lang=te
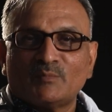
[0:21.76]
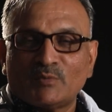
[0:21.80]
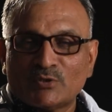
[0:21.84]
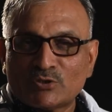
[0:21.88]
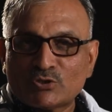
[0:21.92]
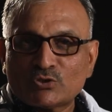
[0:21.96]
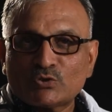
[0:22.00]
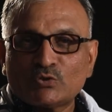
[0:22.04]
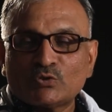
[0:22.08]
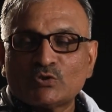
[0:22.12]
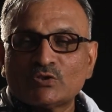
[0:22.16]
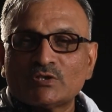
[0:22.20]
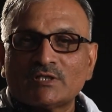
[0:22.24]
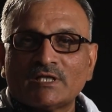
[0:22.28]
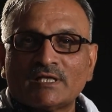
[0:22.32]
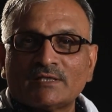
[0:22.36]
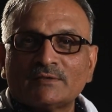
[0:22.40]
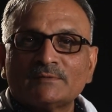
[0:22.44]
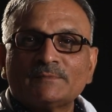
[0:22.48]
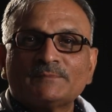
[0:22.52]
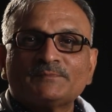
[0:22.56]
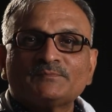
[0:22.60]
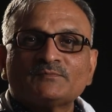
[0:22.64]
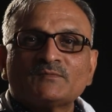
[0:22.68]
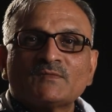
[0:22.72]

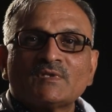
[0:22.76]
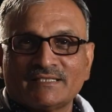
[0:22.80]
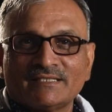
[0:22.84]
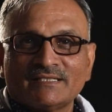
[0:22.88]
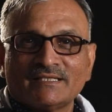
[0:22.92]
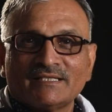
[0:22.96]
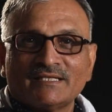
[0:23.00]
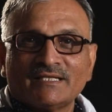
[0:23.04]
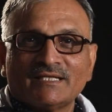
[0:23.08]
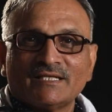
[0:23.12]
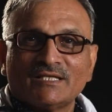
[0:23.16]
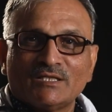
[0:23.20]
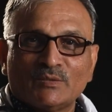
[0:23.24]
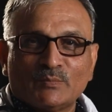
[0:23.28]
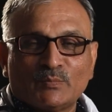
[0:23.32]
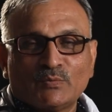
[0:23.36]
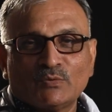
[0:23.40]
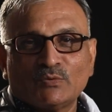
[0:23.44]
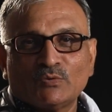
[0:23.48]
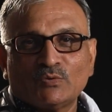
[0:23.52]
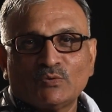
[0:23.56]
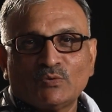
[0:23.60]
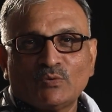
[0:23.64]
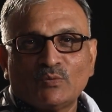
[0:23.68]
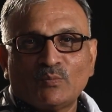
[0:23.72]
పంచుకుంటున్నాను
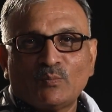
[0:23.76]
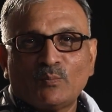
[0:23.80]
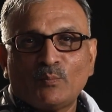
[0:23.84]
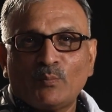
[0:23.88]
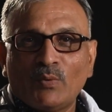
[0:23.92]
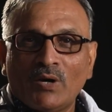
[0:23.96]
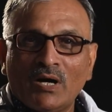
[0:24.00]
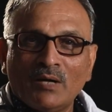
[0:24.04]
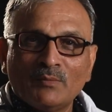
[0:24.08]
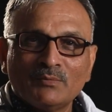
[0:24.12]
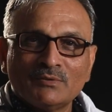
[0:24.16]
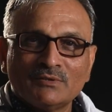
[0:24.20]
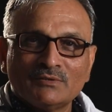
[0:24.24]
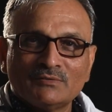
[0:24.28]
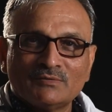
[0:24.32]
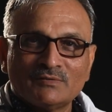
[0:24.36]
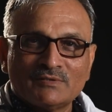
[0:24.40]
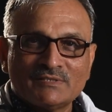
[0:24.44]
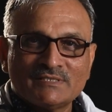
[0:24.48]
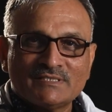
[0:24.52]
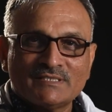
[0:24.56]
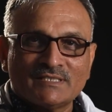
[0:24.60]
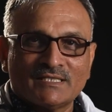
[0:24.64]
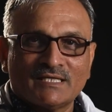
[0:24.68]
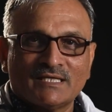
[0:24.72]
ఇప్పుడు పాముల
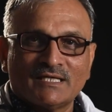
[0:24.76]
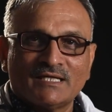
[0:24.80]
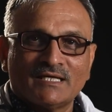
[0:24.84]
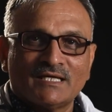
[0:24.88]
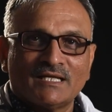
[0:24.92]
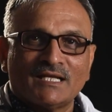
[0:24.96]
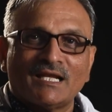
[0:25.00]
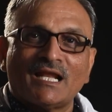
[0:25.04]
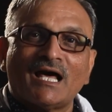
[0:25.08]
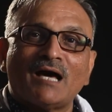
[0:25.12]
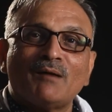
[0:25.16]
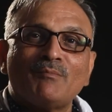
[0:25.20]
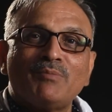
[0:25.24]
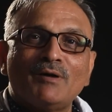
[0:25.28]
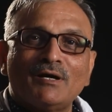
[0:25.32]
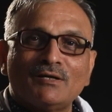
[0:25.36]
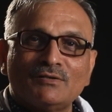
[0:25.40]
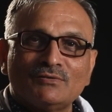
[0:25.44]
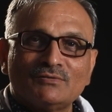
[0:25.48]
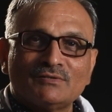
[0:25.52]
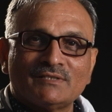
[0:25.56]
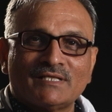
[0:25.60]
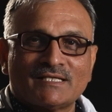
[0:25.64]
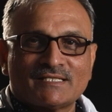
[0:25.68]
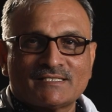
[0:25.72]
గురించిన
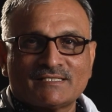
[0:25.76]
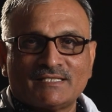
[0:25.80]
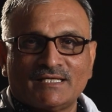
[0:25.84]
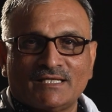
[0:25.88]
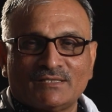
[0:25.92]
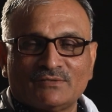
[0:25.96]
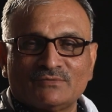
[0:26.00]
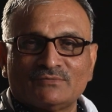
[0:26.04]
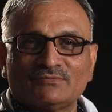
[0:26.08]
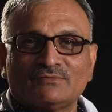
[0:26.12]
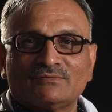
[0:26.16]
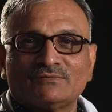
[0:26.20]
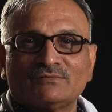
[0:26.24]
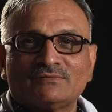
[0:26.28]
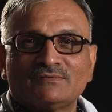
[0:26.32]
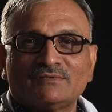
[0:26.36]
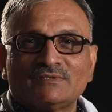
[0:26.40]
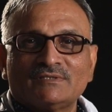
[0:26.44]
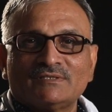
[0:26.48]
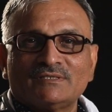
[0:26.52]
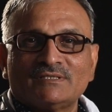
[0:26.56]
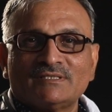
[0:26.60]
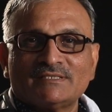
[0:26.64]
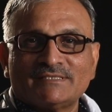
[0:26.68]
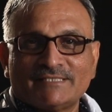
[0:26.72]
లాభాలు నష్టాలు
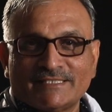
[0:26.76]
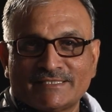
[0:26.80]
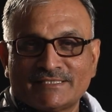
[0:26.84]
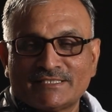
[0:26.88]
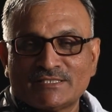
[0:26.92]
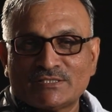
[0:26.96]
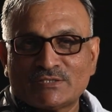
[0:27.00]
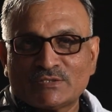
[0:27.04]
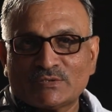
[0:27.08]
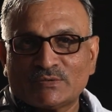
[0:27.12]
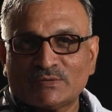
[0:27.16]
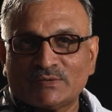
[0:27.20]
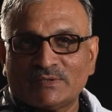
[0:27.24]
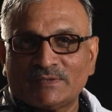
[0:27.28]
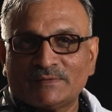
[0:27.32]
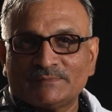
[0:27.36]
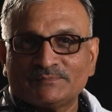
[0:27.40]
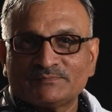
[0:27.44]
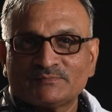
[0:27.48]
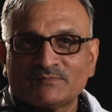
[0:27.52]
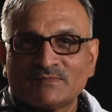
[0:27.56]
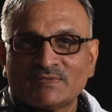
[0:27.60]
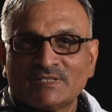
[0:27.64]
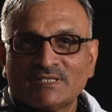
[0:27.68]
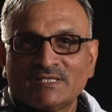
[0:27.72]
చర్చించుకుందాం
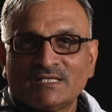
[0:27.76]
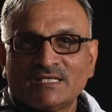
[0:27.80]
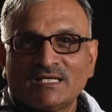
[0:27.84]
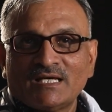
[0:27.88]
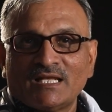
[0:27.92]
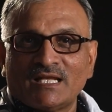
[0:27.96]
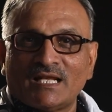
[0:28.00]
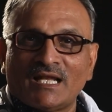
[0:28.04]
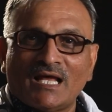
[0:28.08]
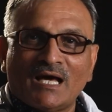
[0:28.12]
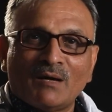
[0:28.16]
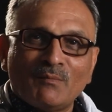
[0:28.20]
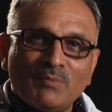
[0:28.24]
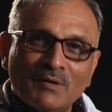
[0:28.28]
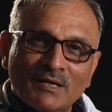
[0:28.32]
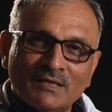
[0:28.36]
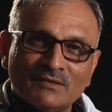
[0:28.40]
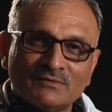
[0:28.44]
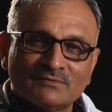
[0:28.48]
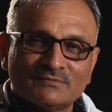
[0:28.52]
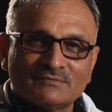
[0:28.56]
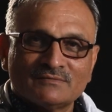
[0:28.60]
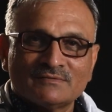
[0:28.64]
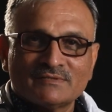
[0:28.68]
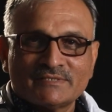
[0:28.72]

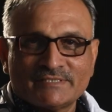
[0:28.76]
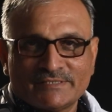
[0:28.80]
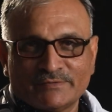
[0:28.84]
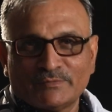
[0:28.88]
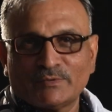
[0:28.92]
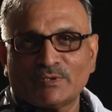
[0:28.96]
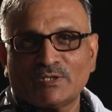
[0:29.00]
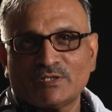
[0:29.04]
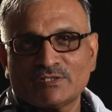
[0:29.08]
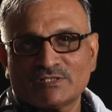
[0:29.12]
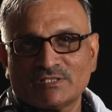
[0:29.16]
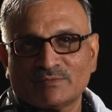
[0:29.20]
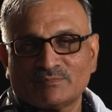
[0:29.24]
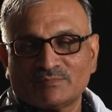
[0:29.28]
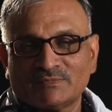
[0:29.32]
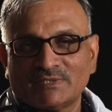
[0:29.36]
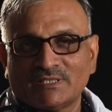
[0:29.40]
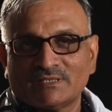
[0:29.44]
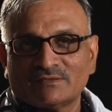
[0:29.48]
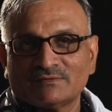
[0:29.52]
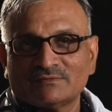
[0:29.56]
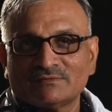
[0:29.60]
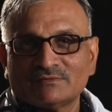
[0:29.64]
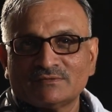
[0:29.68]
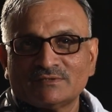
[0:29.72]
లాభాలు చివరిలో
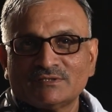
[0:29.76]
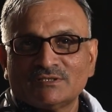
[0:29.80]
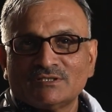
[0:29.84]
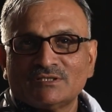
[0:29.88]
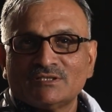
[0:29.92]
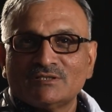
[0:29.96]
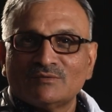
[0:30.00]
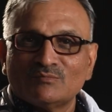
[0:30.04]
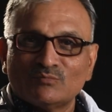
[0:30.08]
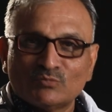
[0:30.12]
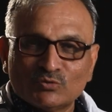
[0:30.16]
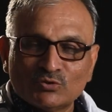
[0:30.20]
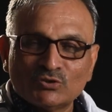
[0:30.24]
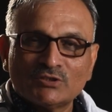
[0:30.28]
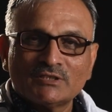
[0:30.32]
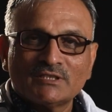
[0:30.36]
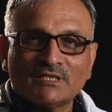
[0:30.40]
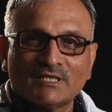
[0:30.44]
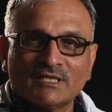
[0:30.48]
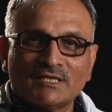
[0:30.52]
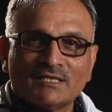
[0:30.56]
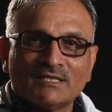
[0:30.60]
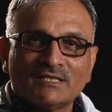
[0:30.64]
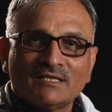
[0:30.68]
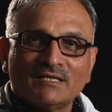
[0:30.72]
చెప్తాను
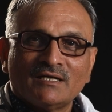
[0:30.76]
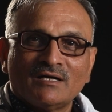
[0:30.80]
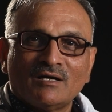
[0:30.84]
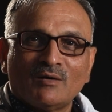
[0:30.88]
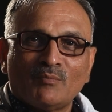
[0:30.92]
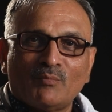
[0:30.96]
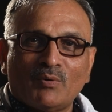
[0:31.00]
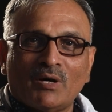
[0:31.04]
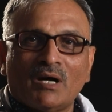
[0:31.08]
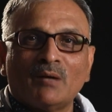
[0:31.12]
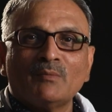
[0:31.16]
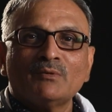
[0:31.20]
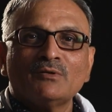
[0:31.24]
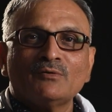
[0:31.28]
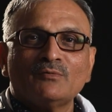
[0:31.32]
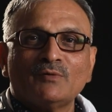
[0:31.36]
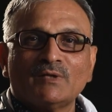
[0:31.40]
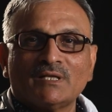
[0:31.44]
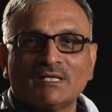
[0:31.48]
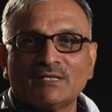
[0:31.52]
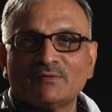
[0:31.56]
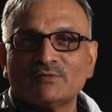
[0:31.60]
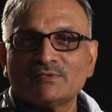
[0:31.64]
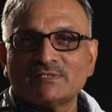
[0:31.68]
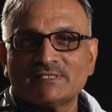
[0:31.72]
ముందుగా పాముల
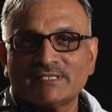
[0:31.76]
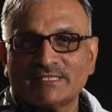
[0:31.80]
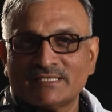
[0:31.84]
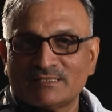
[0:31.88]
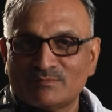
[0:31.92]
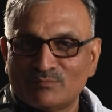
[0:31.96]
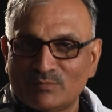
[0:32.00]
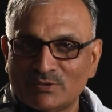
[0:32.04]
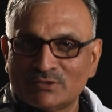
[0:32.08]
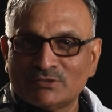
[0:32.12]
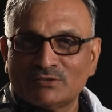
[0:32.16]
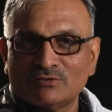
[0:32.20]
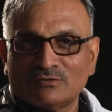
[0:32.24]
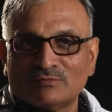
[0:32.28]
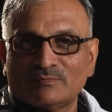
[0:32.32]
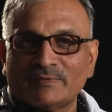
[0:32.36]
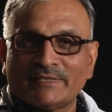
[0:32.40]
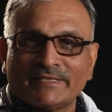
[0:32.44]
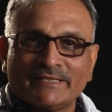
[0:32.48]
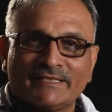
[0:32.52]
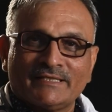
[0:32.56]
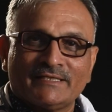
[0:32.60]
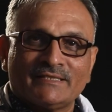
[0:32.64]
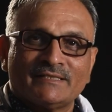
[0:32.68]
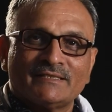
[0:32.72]
వల్ల వచ్చే ఇబ్బందులు
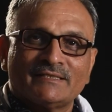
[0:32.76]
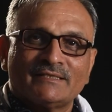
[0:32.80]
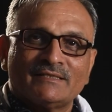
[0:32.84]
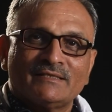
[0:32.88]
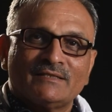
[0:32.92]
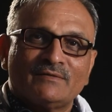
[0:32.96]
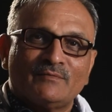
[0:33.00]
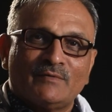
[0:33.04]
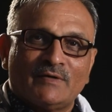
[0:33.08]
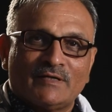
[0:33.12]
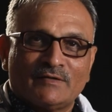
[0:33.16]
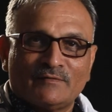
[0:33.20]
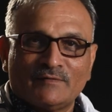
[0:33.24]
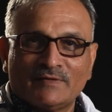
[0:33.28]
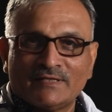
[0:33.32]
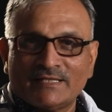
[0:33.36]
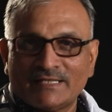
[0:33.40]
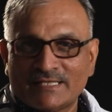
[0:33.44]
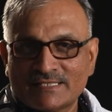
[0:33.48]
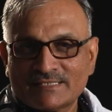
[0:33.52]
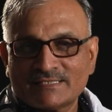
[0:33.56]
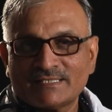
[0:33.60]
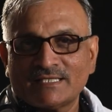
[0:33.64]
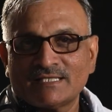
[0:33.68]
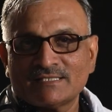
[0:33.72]
మనకి వాటి వల్ల
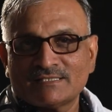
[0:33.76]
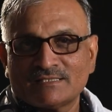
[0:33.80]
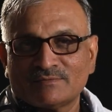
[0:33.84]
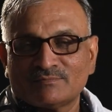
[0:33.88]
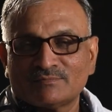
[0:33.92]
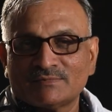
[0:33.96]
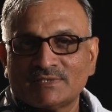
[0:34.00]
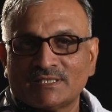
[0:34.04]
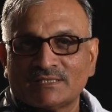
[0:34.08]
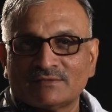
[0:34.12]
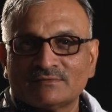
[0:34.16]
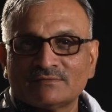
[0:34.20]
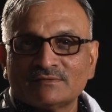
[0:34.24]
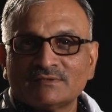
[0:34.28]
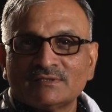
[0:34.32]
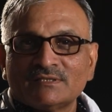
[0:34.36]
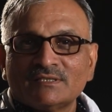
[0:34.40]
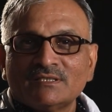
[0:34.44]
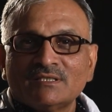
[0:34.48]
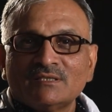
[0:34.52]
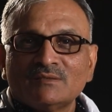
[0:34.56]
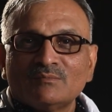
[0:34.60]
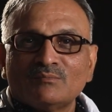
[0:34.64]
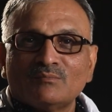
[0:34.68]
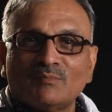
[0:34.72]
నష్టాలు చెప్తాను
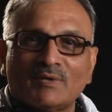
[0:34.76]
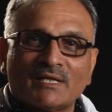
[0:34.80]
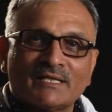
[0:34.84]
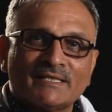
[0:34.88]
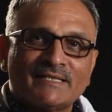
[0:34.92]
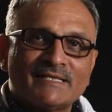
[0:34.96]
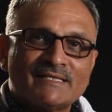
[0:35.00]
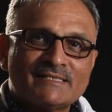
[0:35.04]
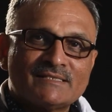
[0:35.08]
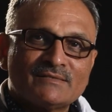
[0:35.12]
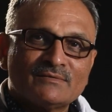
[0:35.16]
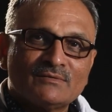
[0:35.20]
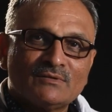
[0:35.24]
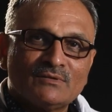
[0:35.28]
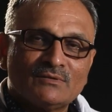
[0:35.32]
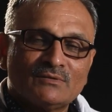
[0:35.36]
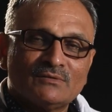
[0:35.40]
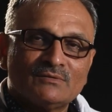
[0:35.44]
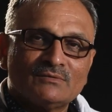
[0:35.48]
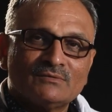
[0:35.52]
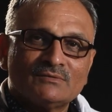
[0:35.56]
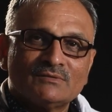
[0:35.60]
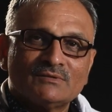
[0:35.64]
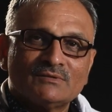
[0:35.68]
మన దేశంలో